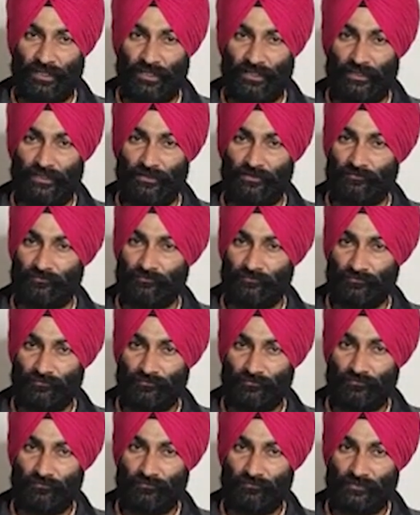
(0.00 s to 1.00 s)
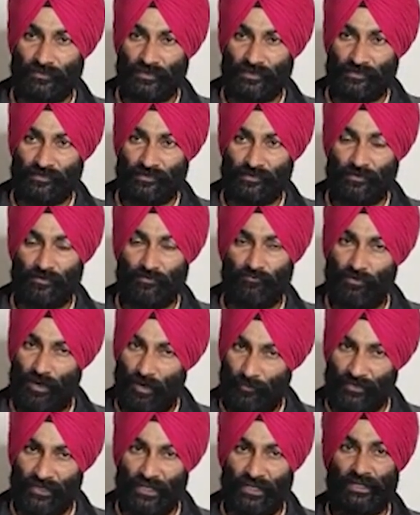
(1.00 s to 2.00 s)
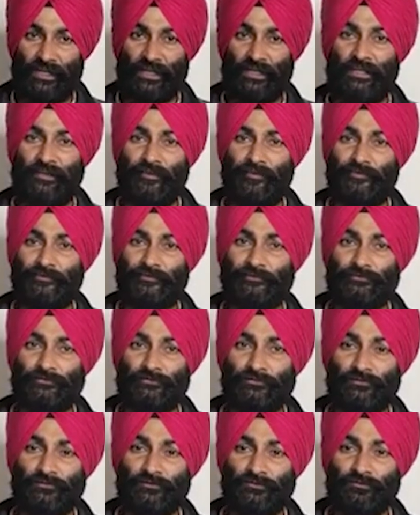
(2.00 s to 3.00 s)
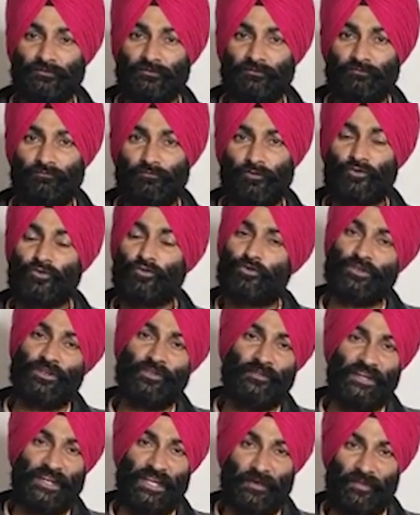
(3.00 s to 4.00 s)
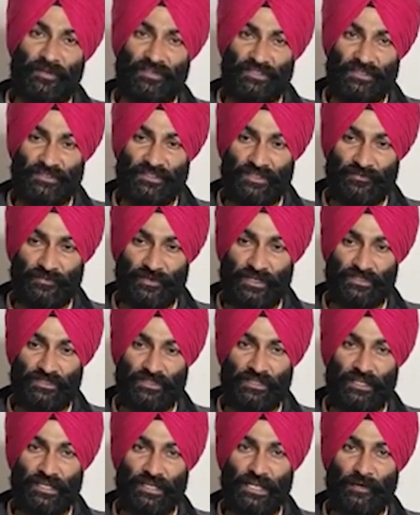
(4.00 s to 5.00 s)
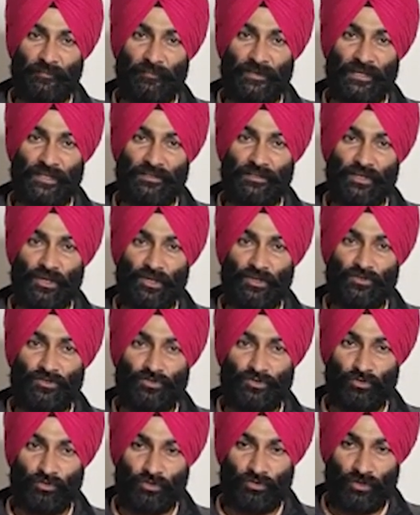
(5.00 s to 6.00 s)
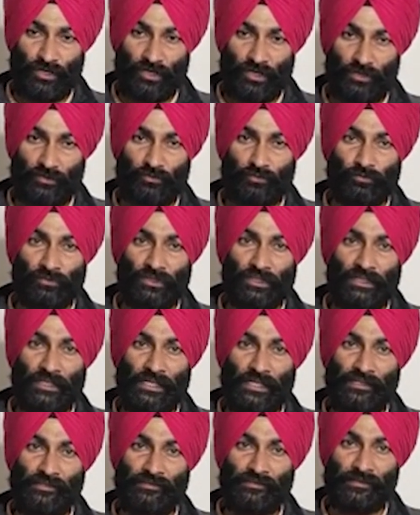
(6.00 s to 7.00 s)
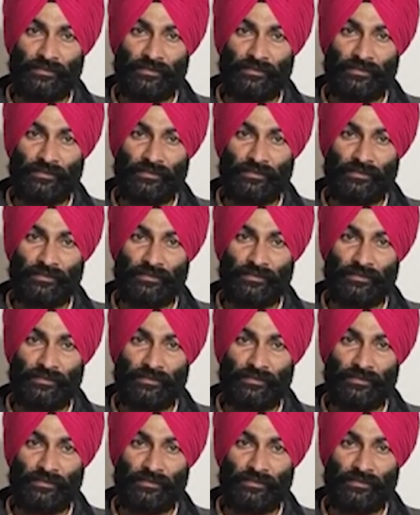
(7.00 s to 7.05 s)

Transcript: कर रहे हैं अब भी करेंगे वो सोशल मीडिया पर जस्टिफिकेशन देंगे अपने जो उन्होंने करतूत की है